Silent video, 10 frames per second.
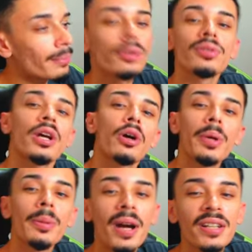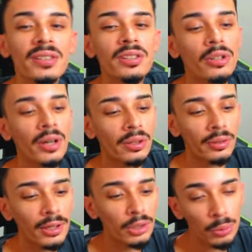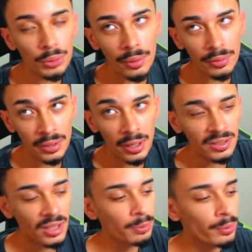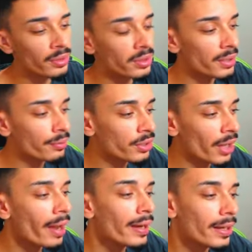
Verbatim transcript: minutos recomendo bastante jogar em horários bons para você ter resultados positivos, tá?